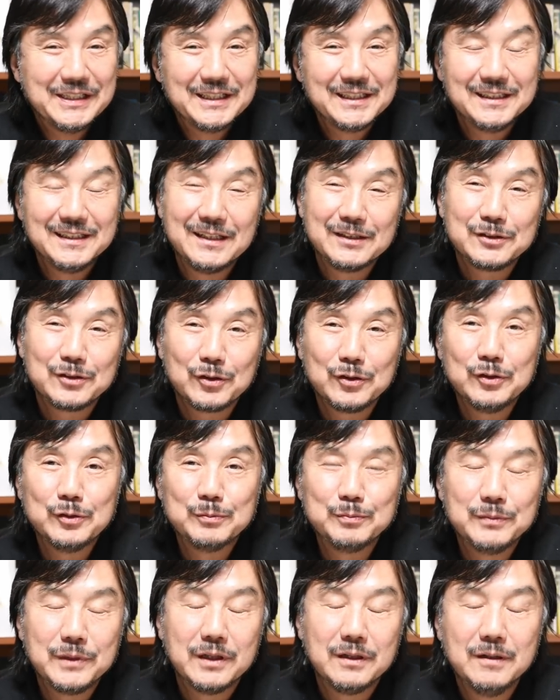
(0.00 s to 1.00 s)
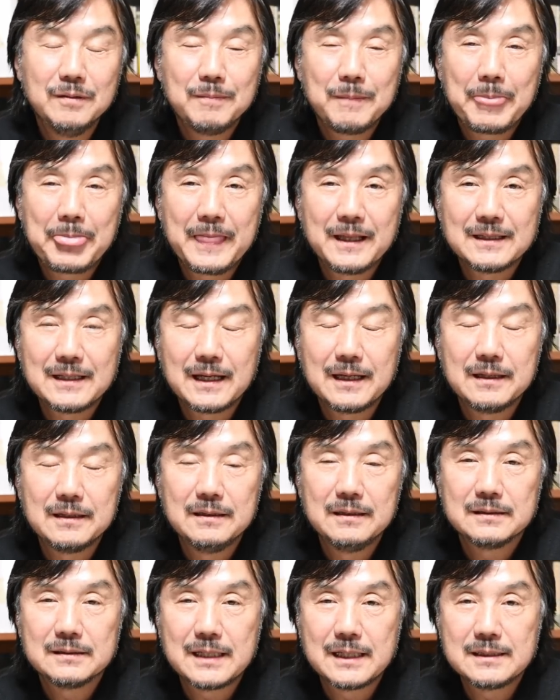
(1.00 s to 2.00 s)
근데 조금 더
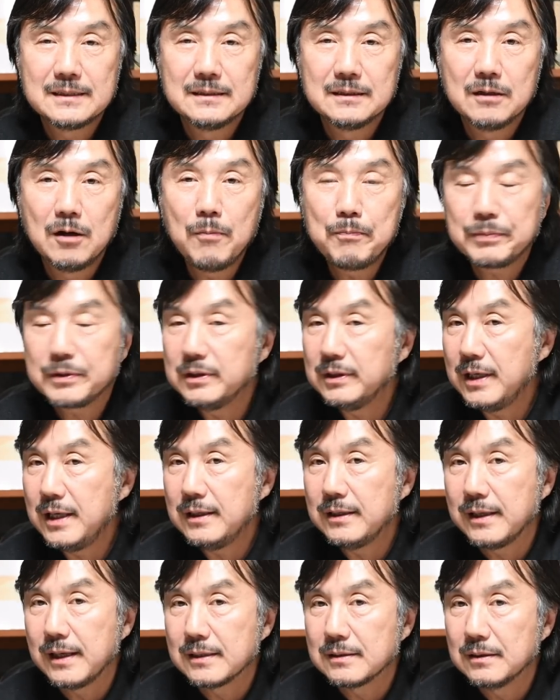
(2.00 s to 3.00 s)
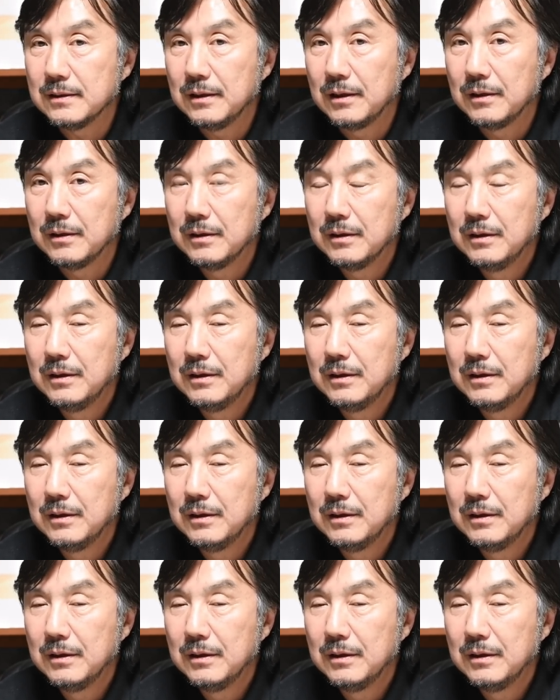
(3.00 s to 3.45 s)
자신을 업그레이드해서